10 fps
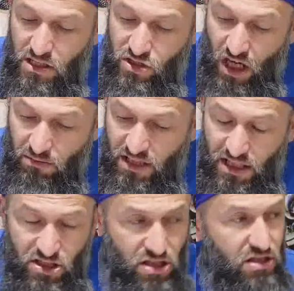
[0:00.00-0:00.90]
Camiler
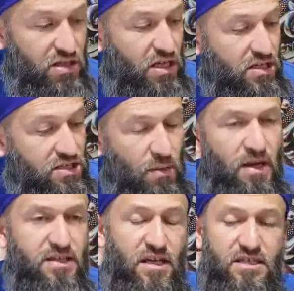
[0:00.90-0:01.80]
açıldı.
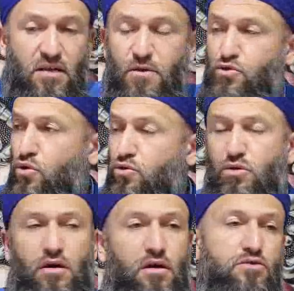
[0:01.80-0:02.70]
Cemaatler serbest
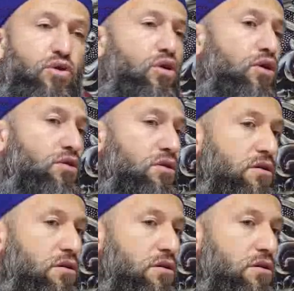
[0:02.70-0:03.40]
oldu. Yok.